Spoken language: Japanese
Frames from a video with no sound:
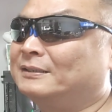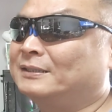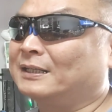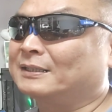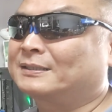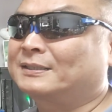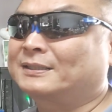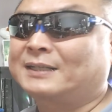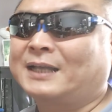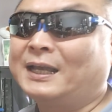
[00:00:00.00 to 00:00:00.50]

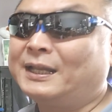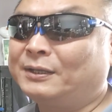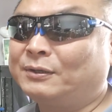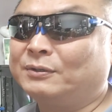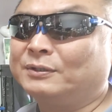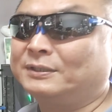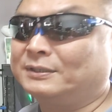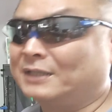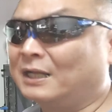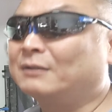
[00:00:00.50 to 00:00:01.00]
じゃあ使える
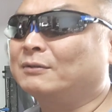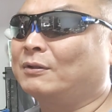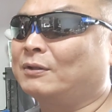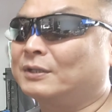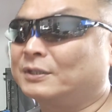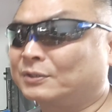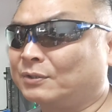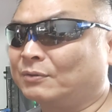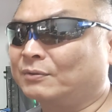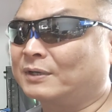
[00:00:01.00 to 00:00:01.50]
ようになるの
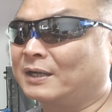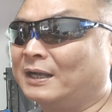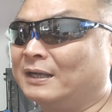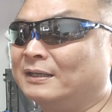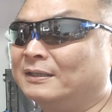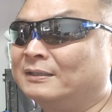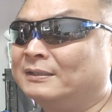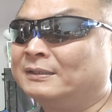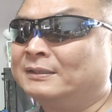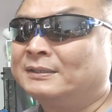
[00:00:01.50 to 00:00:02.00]
でしょうか